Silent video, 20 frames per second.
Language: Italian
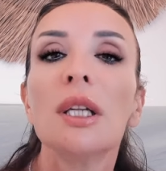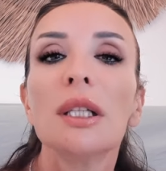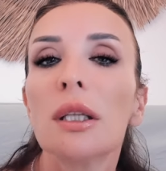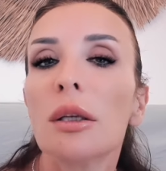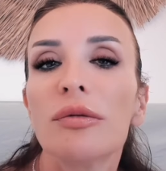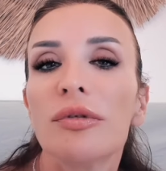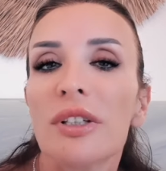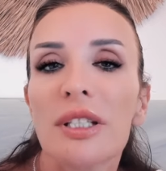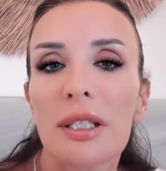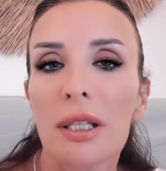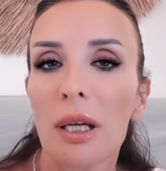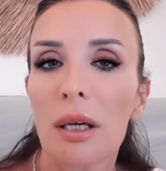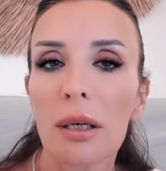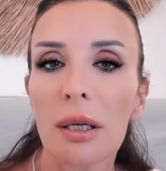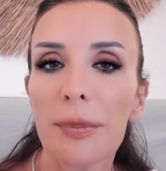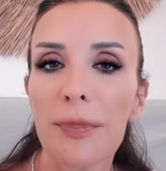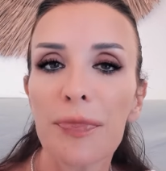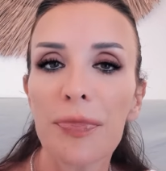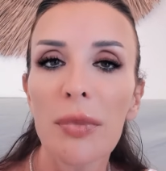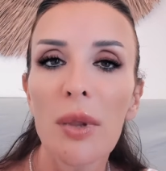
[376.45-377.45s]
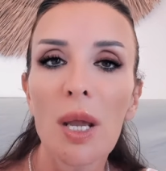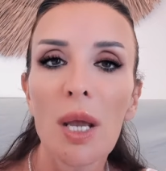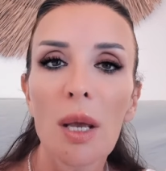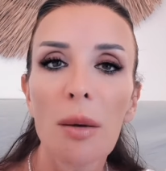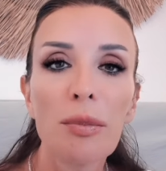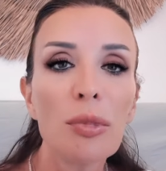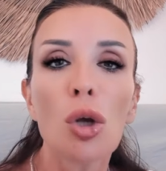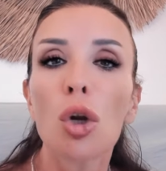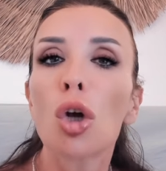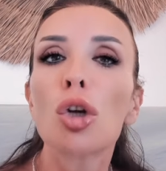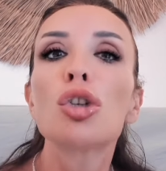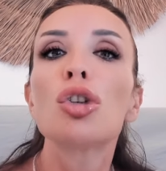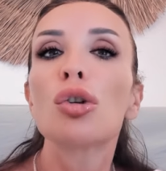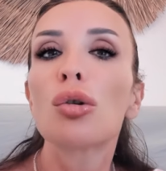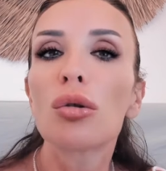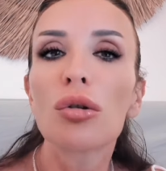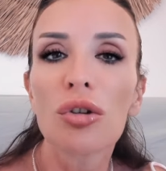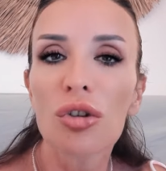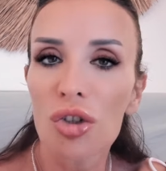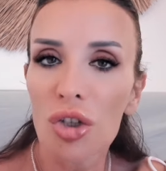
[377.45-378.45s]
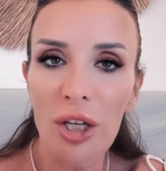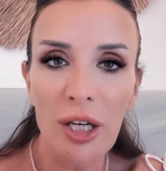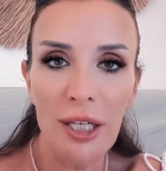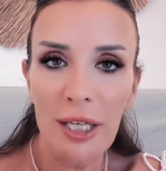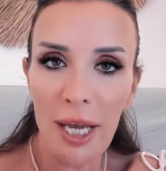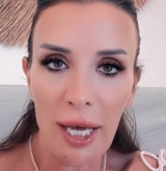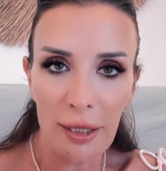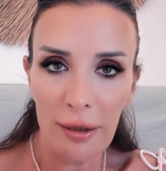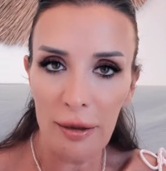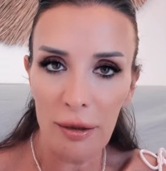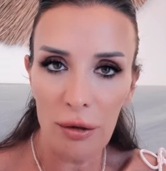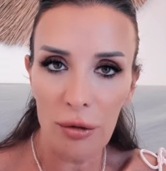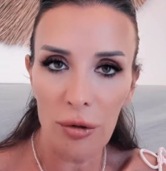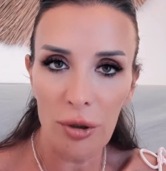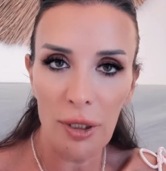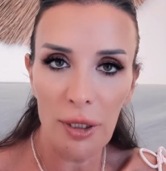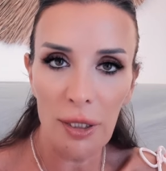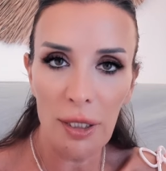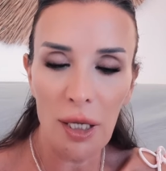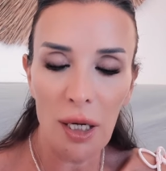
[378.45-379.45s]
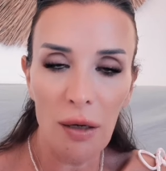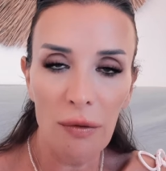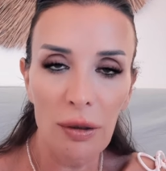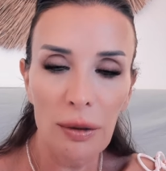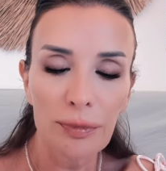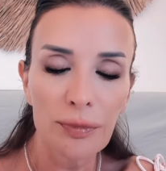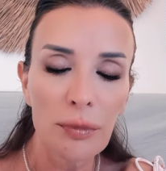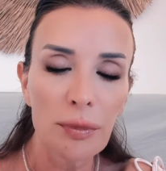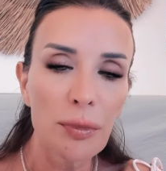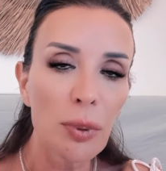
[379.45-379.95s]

vista mm, biologico non c'era niente che non andava.